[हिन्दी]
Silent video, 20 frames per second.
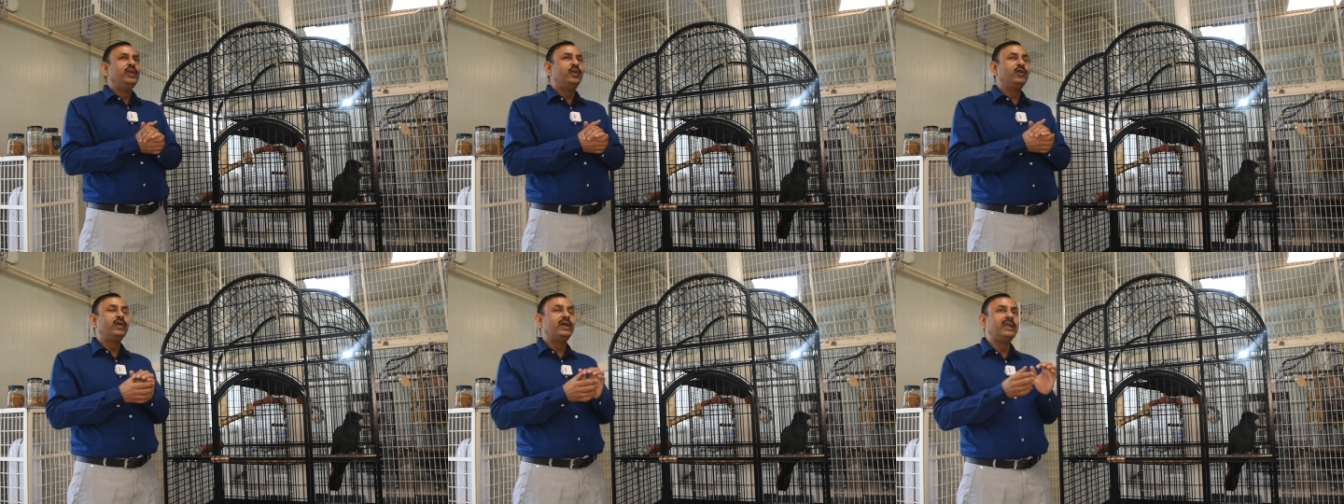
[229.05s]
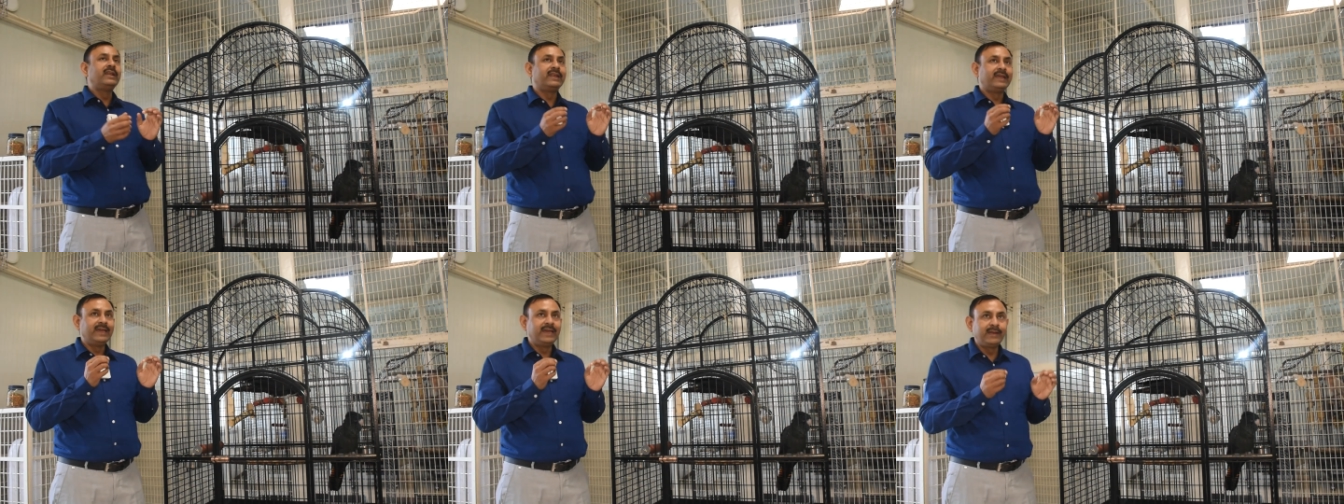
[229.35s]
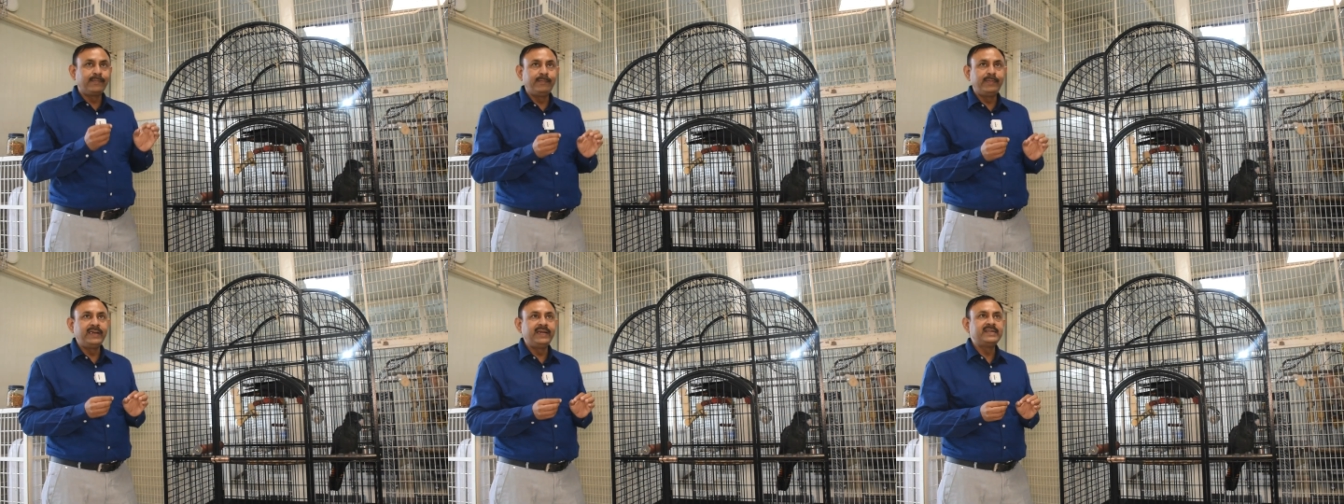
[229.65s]
क्योंकि
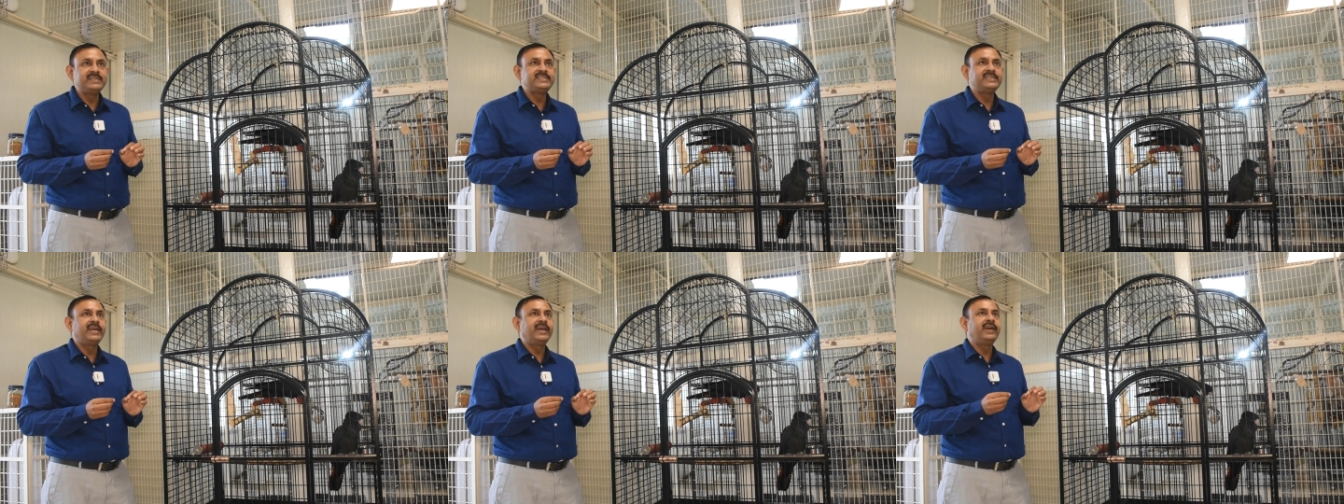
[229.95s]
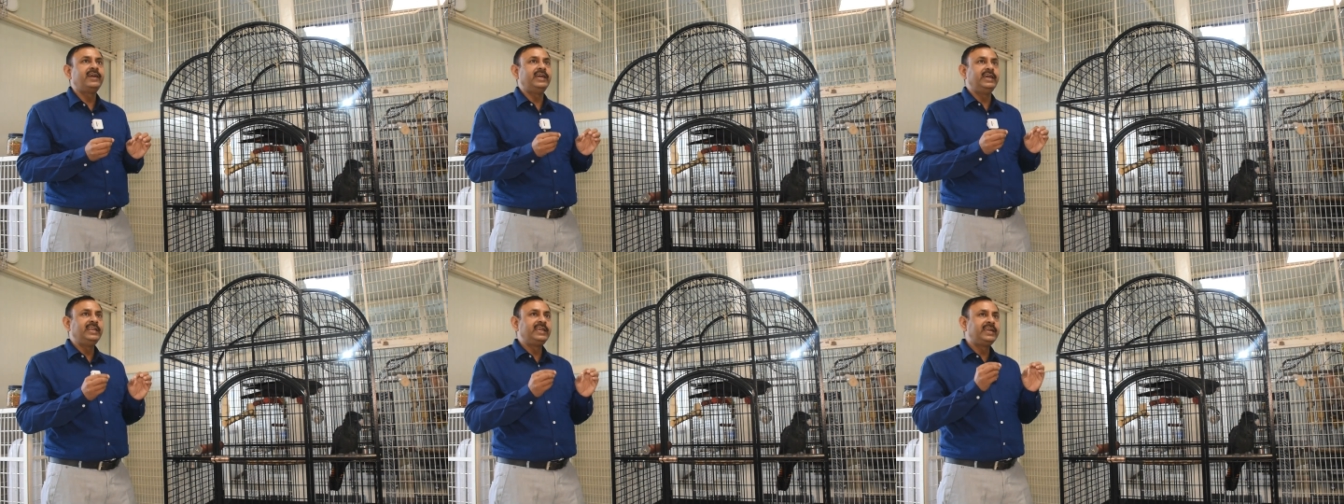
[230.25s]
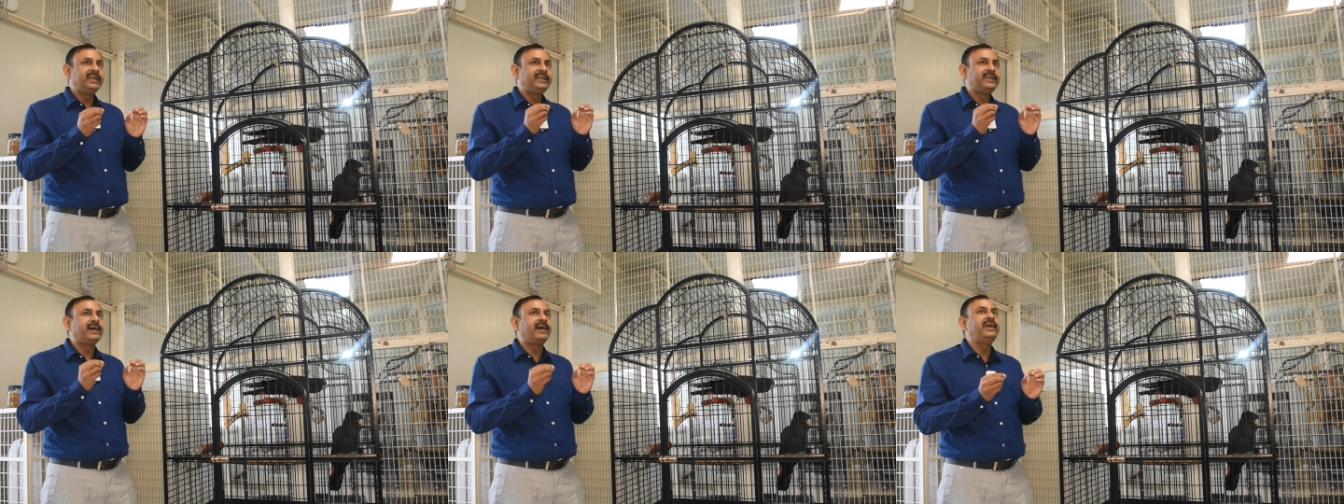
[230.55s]
रेयर ब्रीड्स है
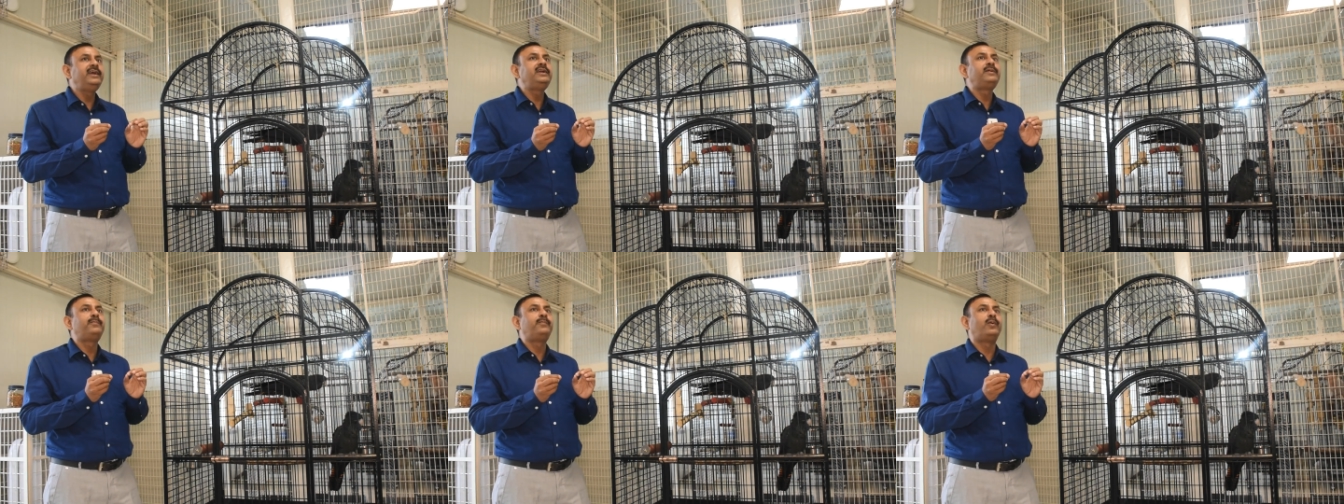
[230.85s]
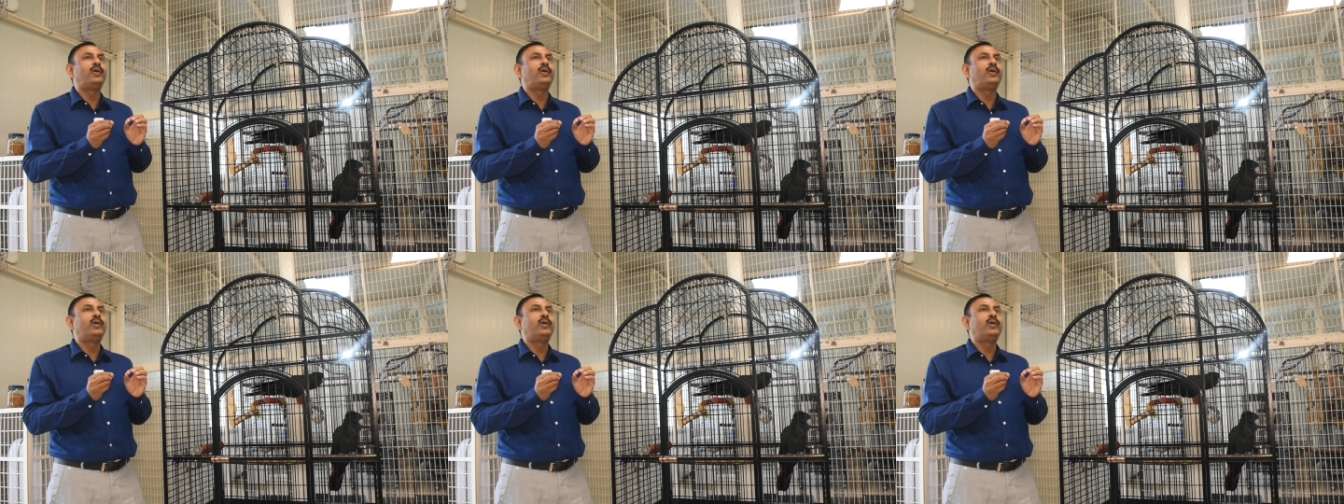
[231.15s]
इनकी डाइट